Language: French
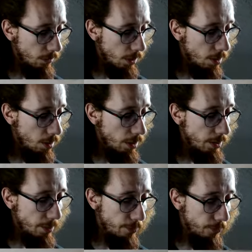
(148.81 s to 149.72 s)
Euh, les
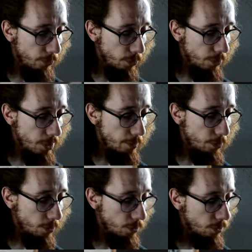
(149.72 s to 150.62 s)
types feu, type
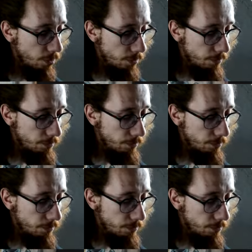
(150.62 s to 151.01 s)
eau.